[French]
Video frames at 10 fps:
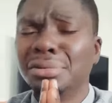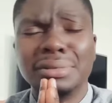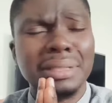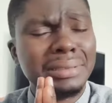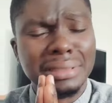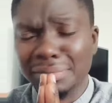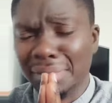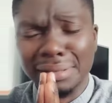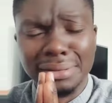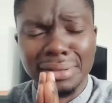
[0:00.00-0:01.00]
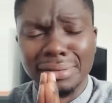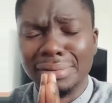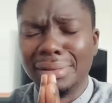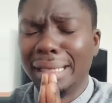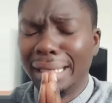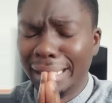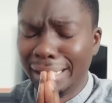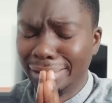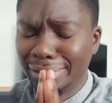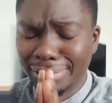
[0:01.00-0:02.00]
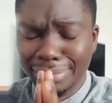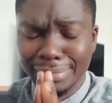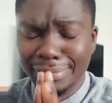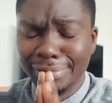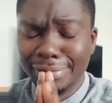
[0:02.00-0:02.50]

jeu tu as changé ma situation. Eh, je souffre,